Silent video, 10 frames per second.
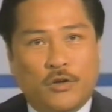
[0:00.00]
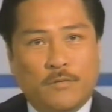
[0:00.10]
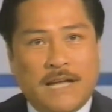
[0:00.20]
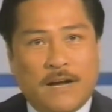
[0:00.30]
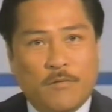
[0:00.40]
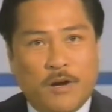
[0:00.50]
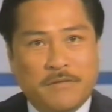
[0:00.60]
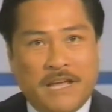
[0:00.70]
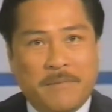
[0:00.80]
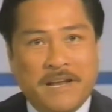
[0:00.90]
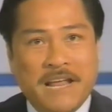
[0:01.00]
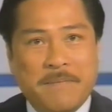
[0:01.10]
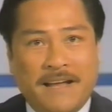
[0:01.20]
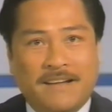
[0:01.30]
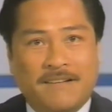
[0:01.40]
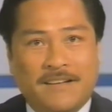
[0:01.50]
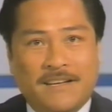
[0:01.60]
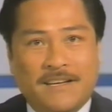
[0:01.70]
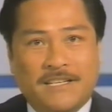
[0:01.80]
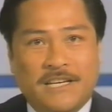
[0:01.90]
Chúng ta cũng không thể bị lây bệnh
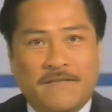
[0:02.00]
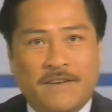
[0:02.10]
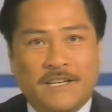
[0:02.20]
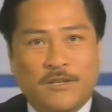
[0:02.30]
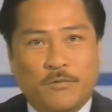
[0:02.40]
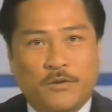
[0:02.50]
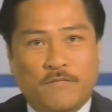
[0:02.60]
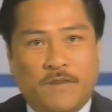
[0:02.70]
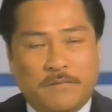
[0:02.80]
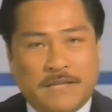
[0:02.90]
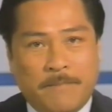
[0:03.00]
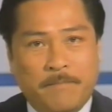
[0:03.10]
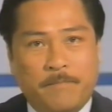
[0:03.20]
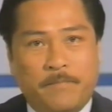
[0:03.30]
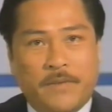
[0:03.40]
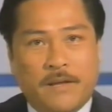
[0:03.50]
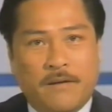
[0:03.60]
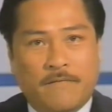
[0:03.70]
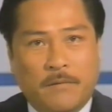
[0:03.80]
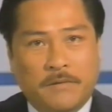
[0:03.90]
chỉ vì dùng chung phòng tắm,
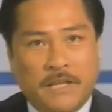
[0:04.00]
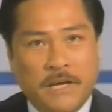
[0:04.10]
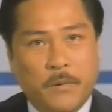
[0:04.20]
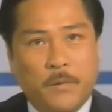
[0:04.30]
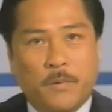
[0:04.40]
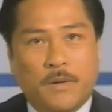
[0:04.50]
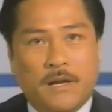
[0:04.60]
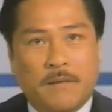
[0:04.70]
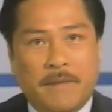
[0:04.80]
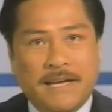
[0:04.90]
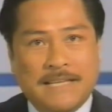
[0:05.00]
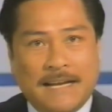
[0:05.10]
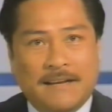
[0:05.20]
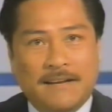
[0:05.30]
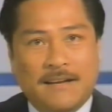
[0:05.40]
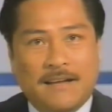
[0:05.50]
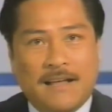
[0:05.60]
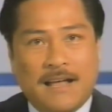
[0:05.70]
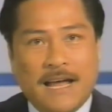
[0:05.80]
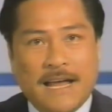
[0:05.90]
phòng tiêu, máy giặt
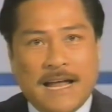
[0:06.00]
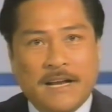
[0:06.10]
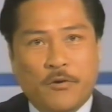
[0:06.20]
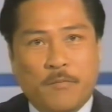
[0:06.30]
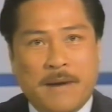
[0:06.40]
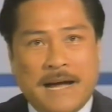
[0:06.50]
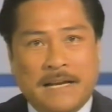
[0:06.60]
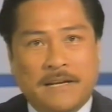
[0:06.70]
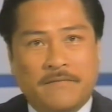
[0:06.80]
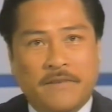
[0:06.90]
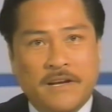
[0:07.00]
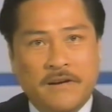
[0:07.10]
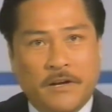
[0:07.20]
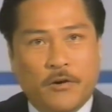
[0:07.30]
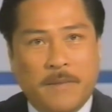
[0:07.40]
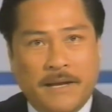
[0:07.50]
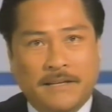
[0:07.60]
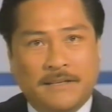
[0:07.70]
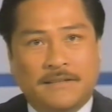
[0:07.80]
hay ăn cùng bàn với người có bệnh.